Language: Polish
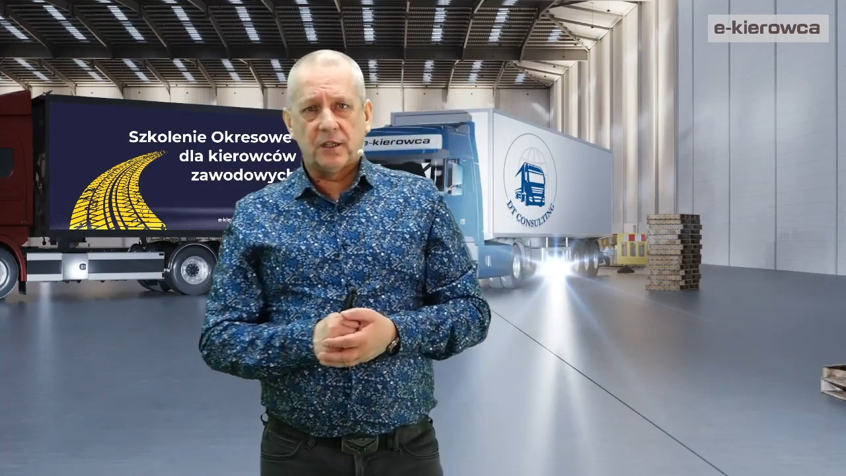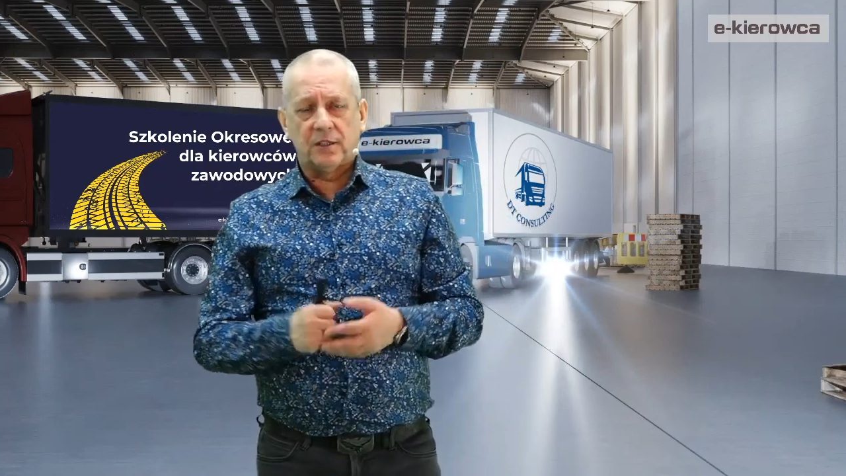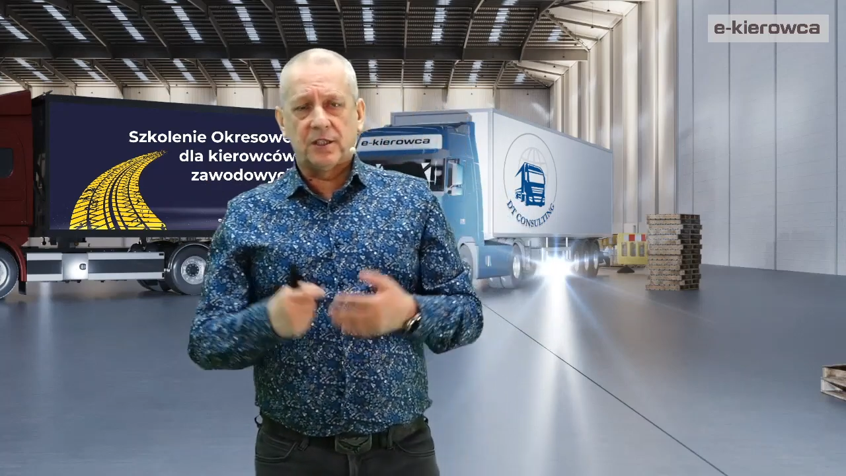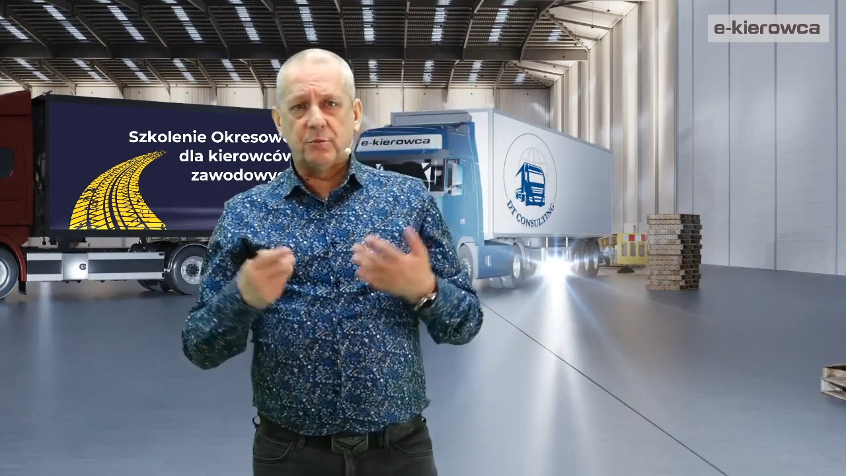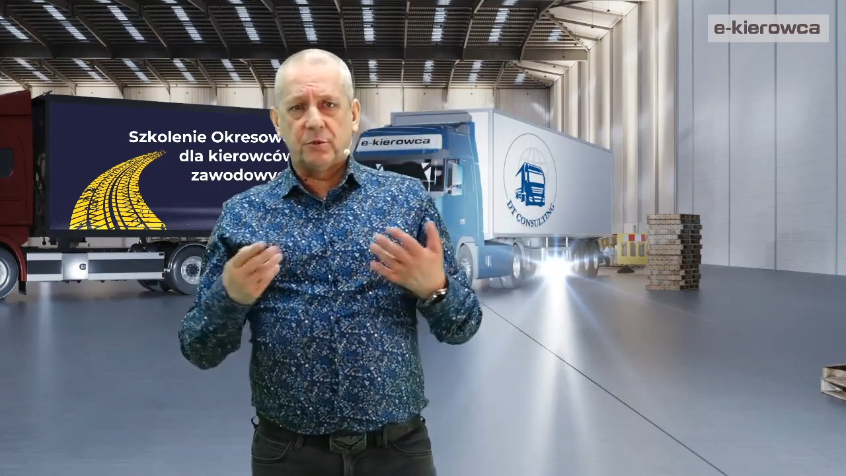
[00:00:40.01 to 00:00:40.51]

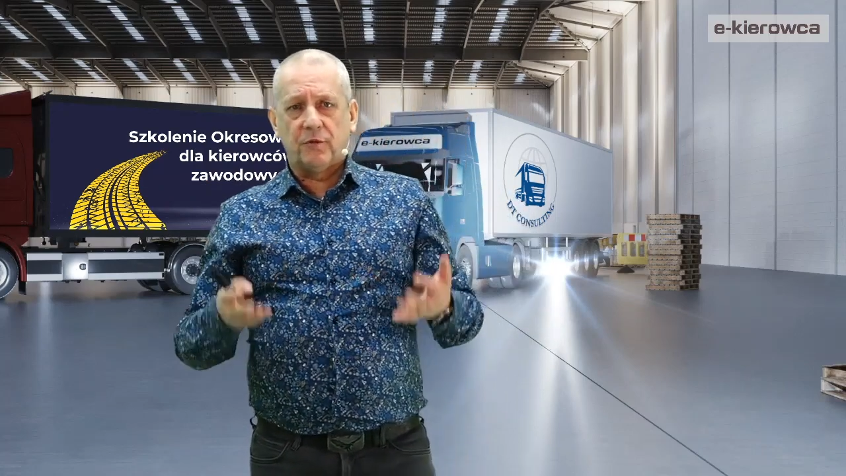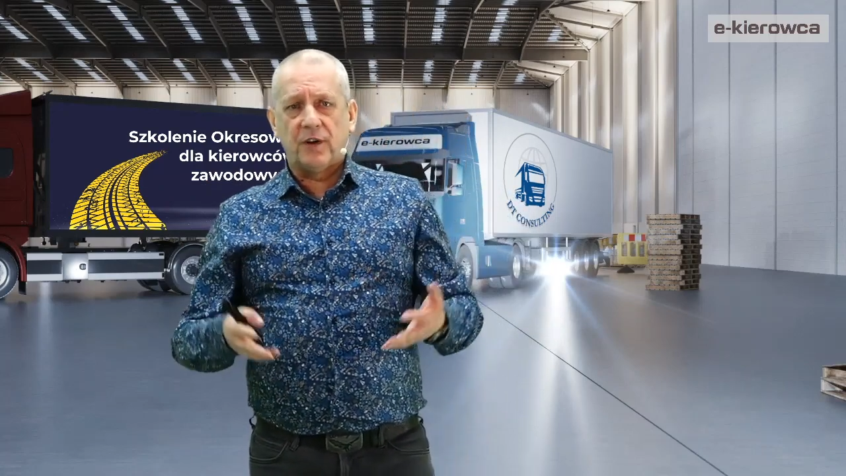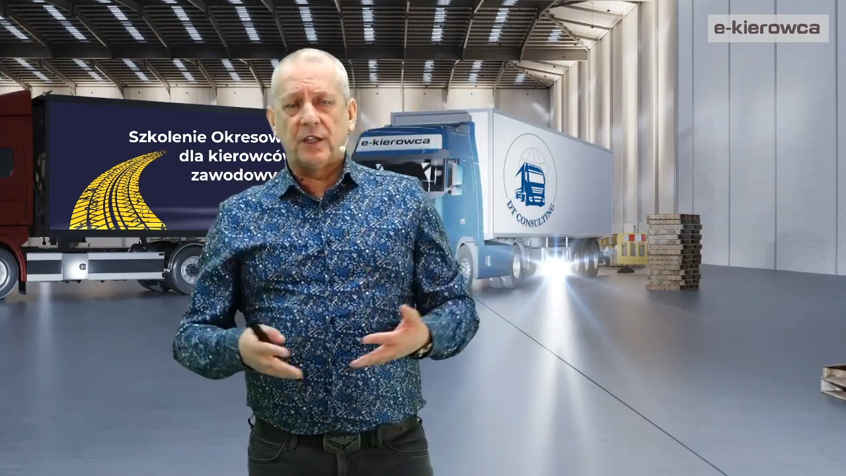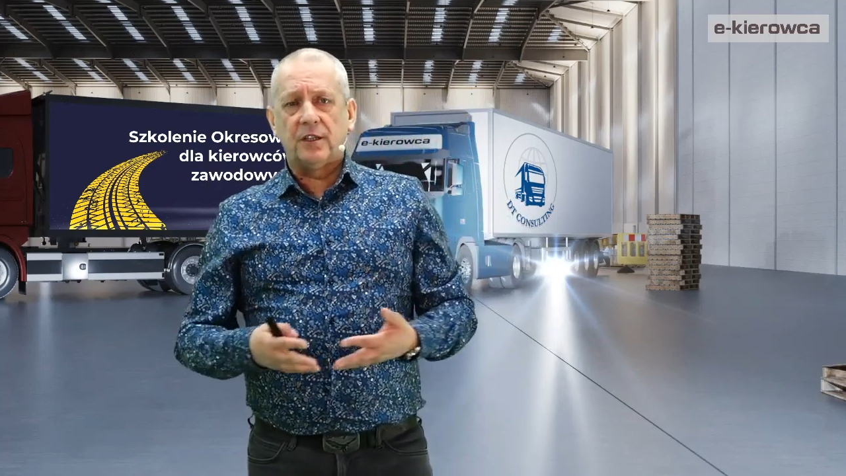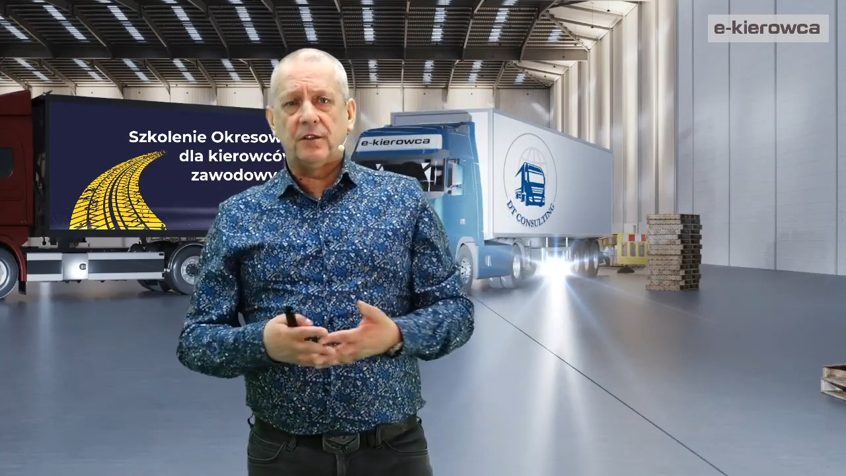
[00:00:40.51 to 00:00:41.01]

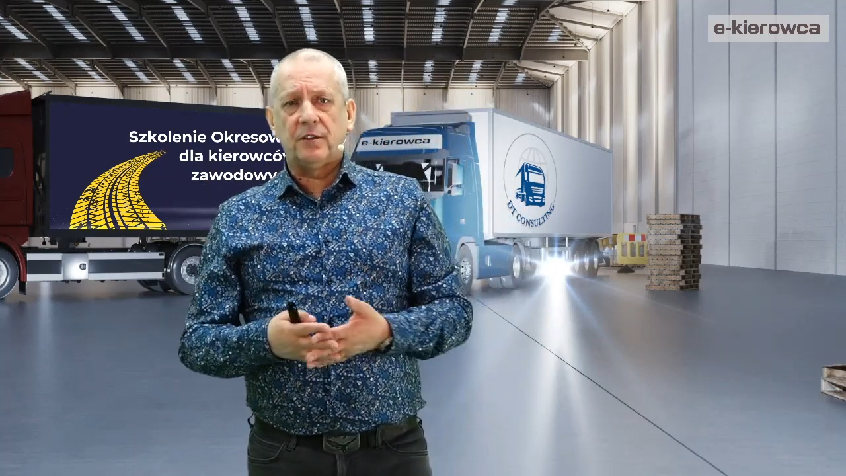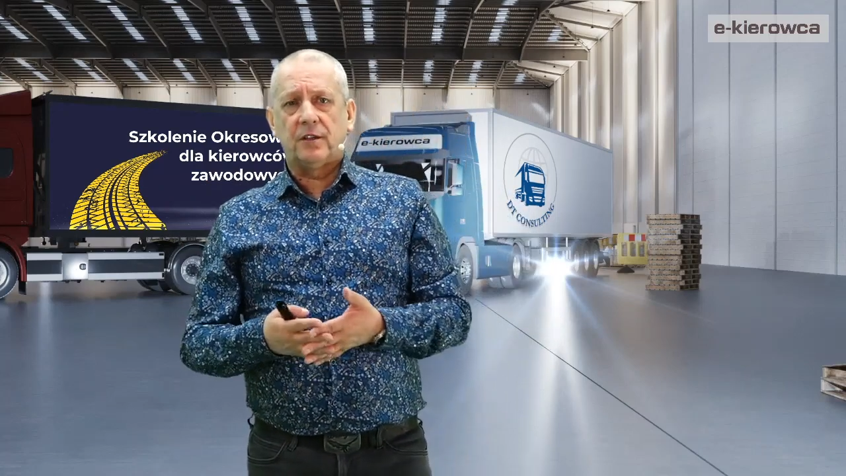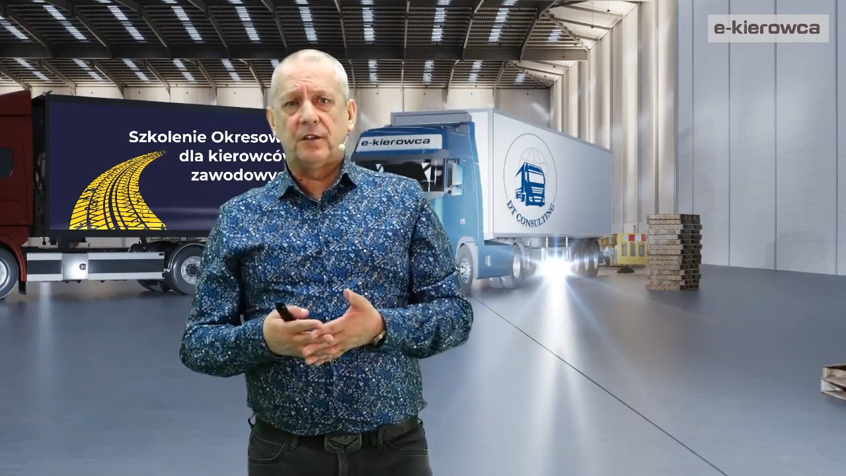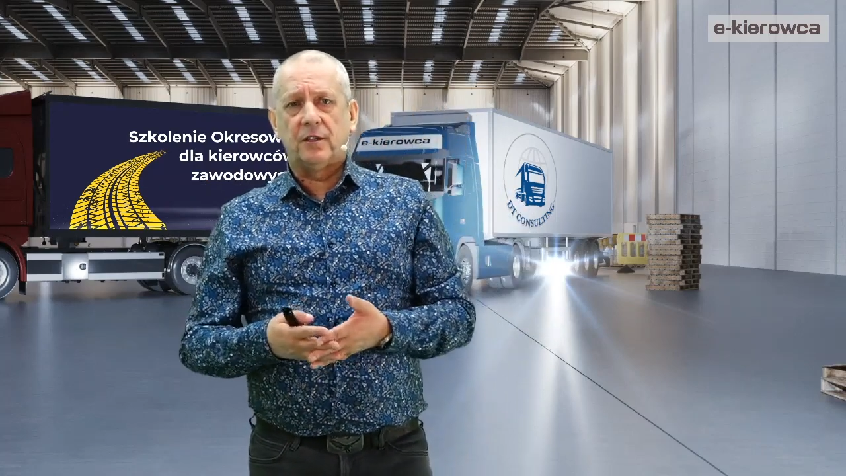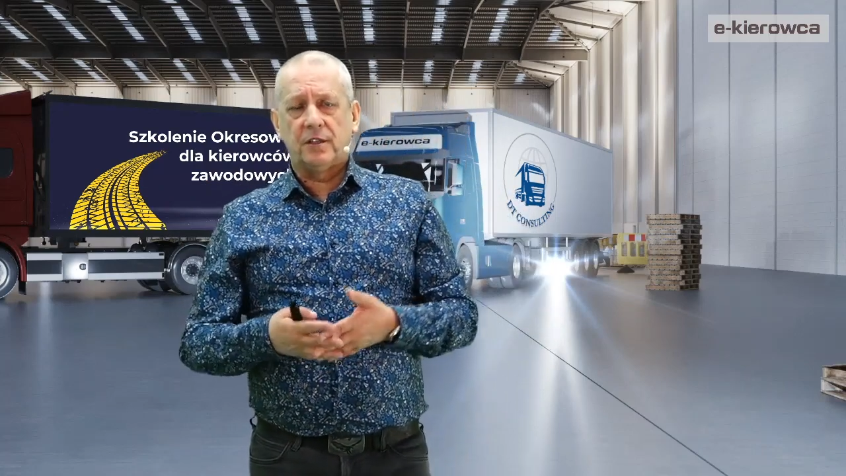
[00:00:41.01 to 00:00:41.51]
zabudowanych
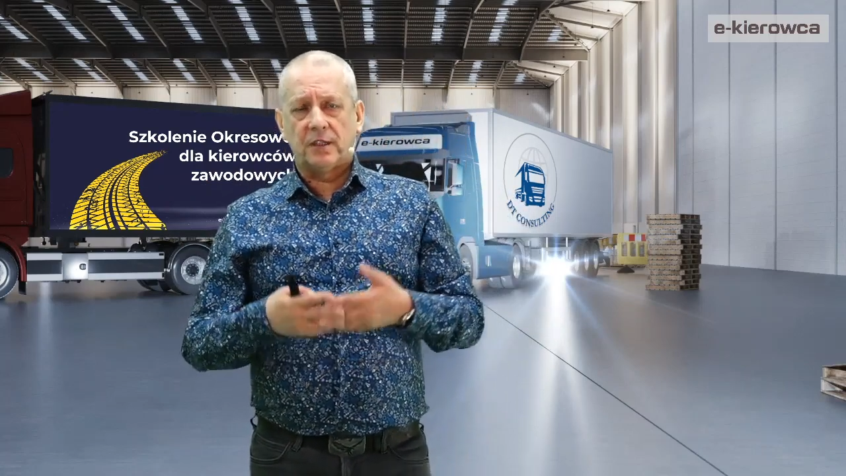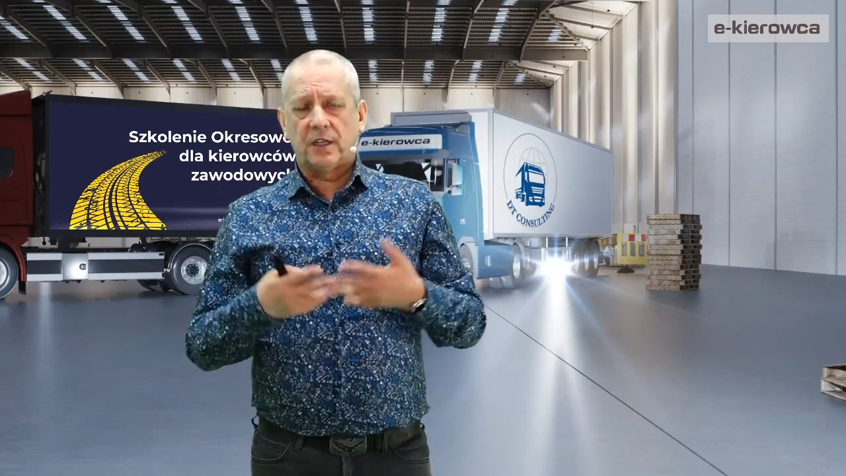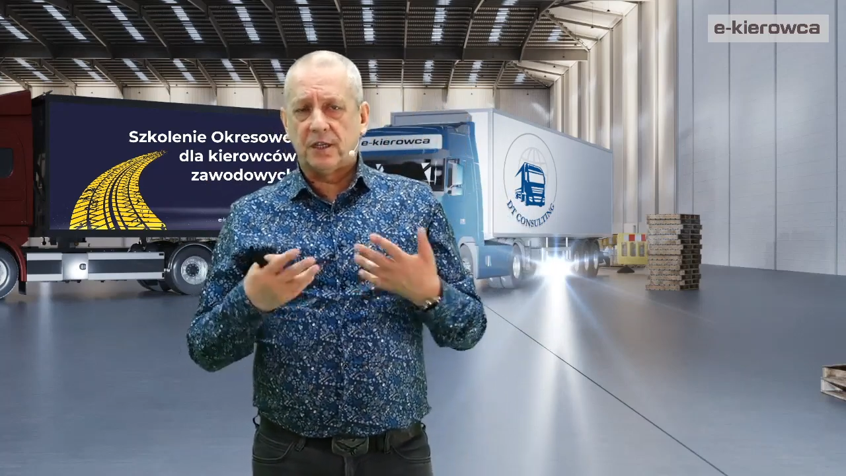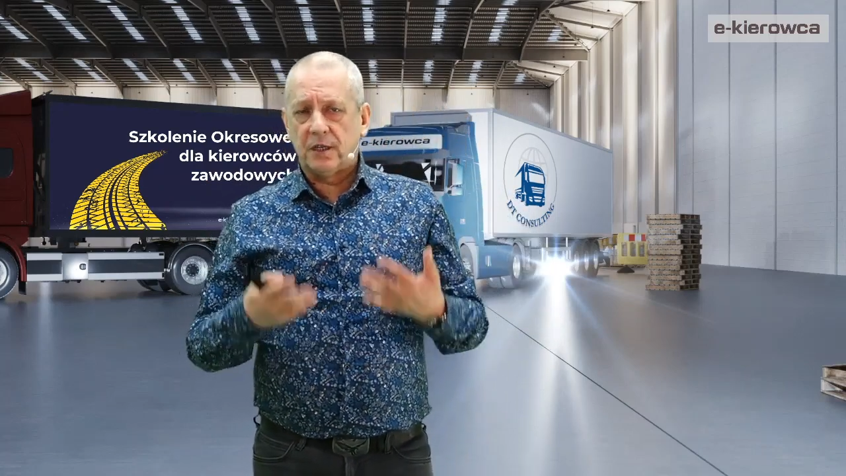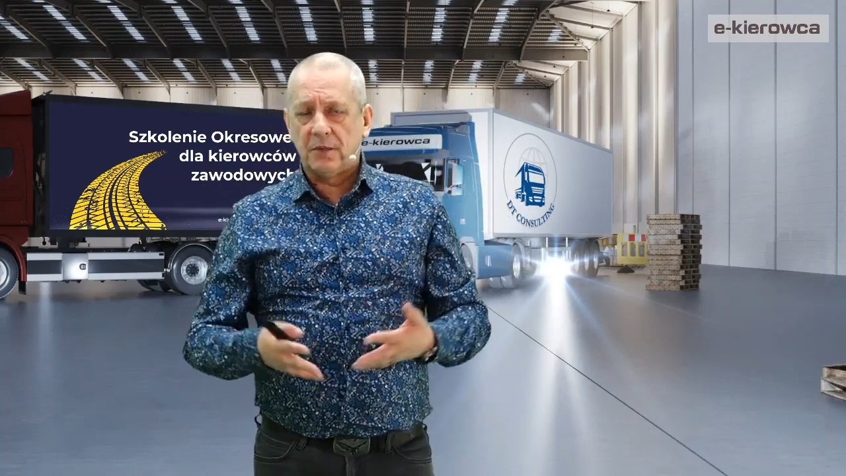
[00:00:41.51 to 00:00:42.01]
e, na
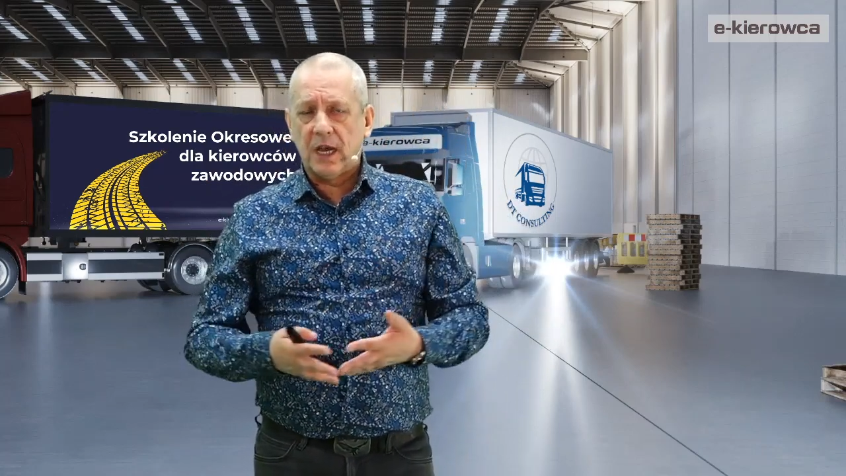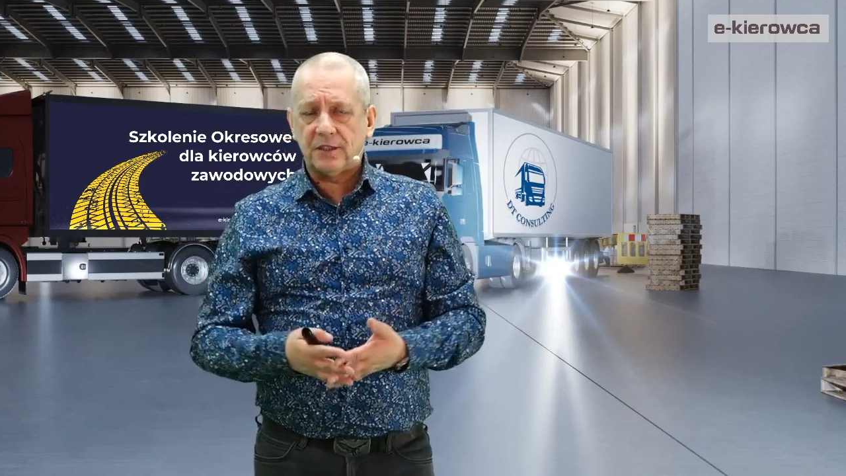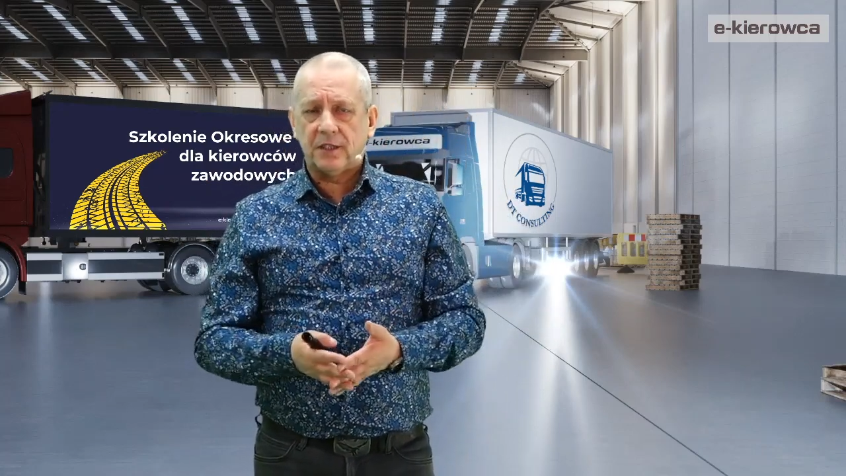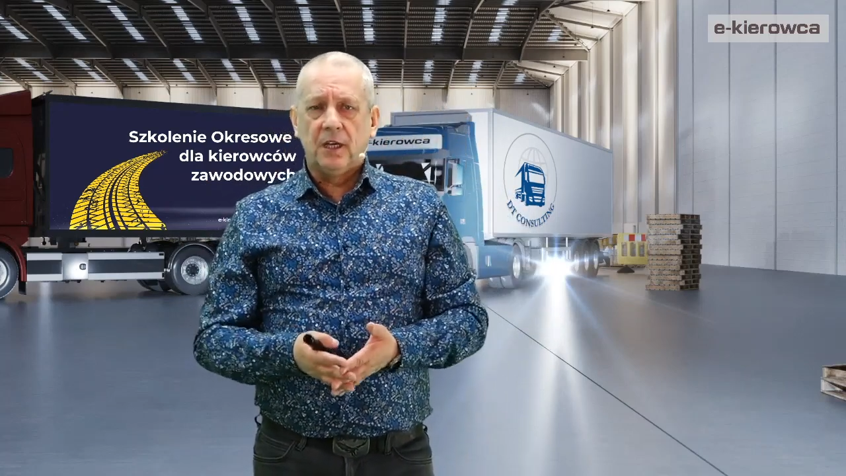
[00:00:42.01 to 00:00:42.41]
terenie miast,